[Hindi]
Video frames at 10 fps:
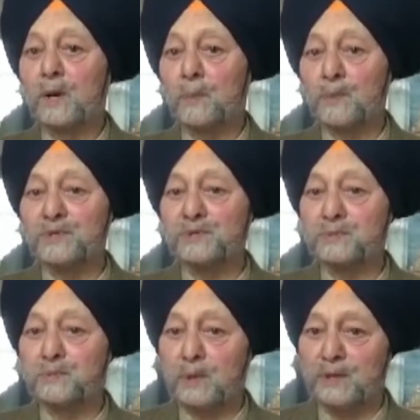अपने
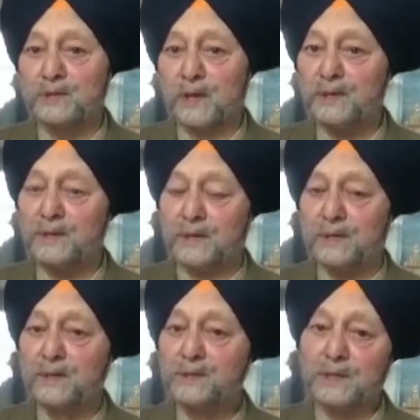बलिदान दे
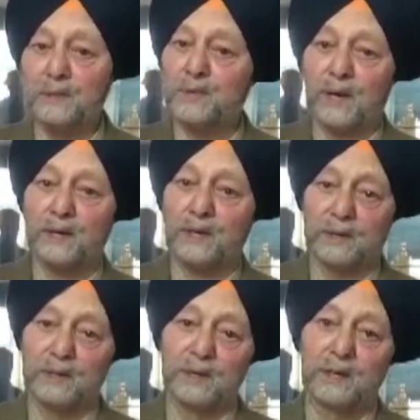तब जाके
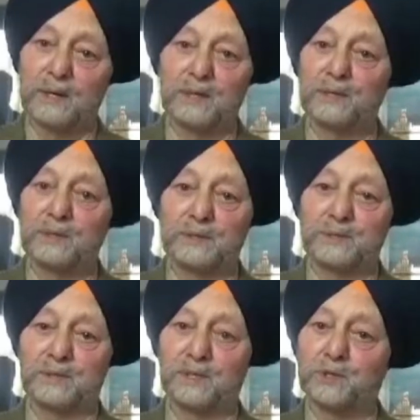इनकी
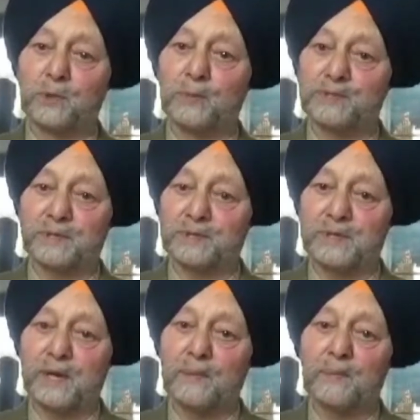ज़िंदगी जो बच
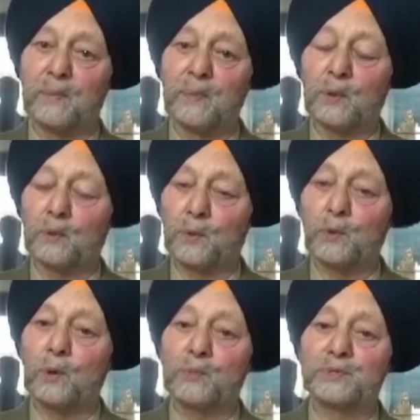सकती है तो
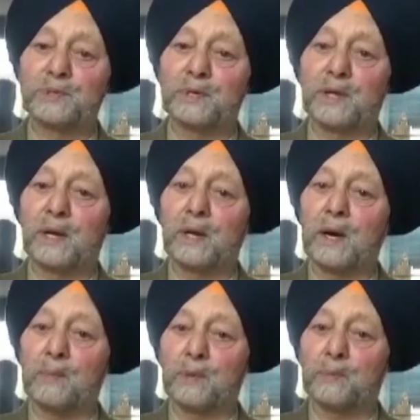गुरु गोबिंद सिंह ने
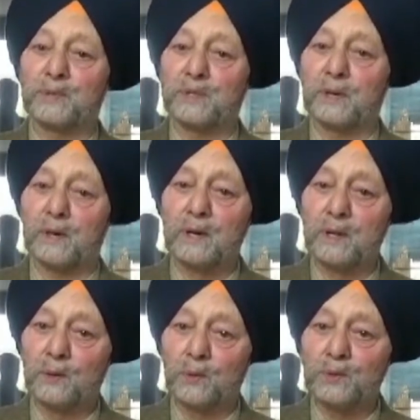अपने पिता
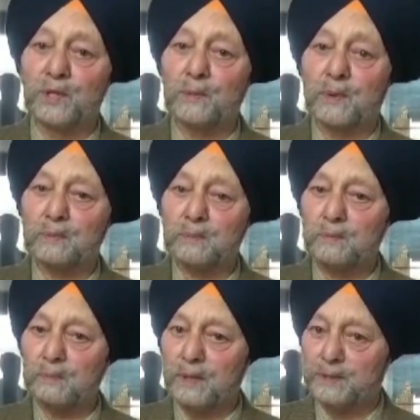गुरु तेग
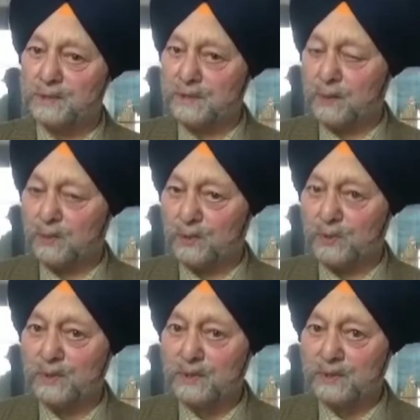बहादुर साहब को
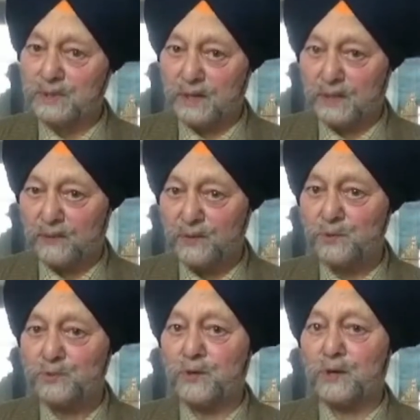ज़रा
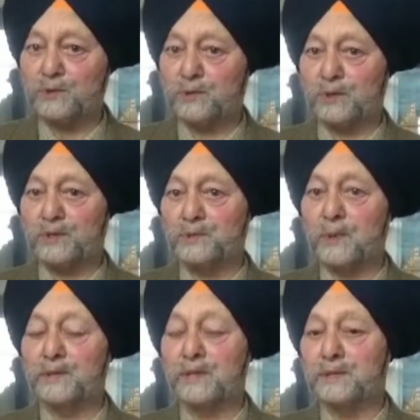लफ्ज़ उस वक्त
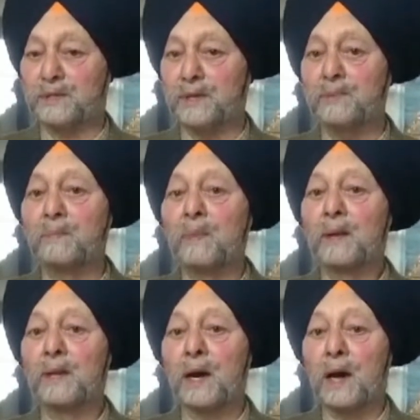इस्तेमाल किए थे
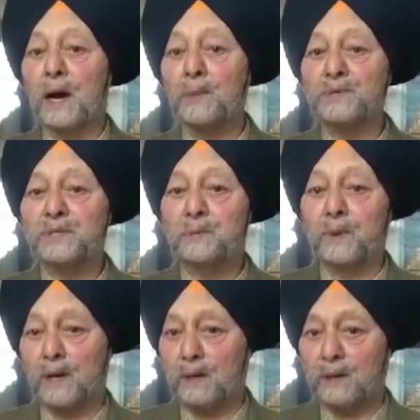कि आपसे
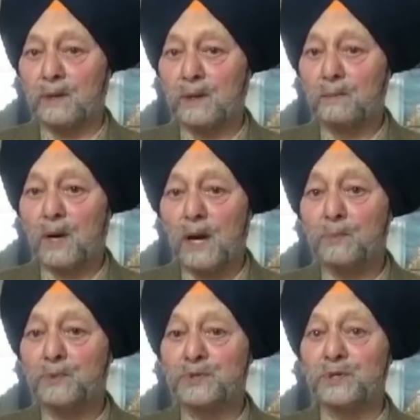बड़ा
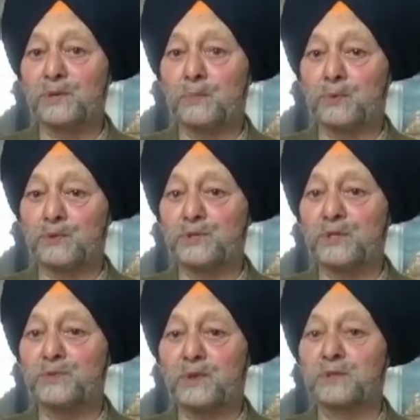महापुरुष पुरुष
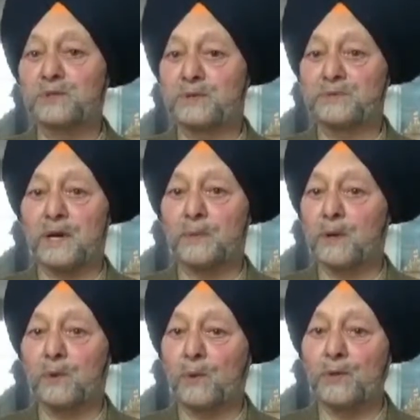इस वक्त संसार
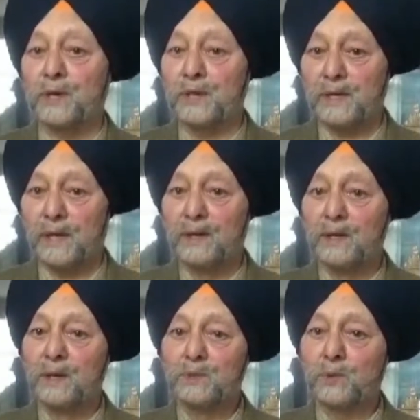में कोई नहीं है
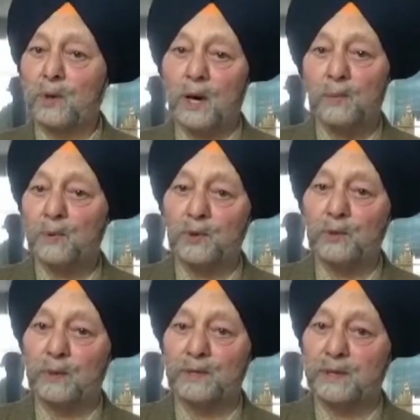तो आपको
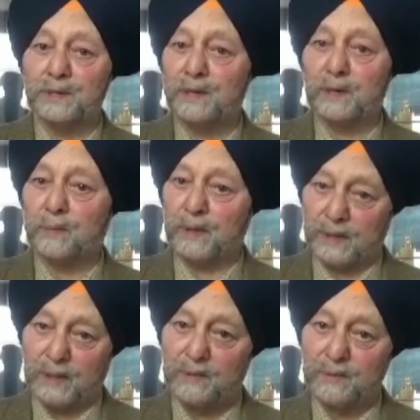ही बलिदान देना पड़ेगा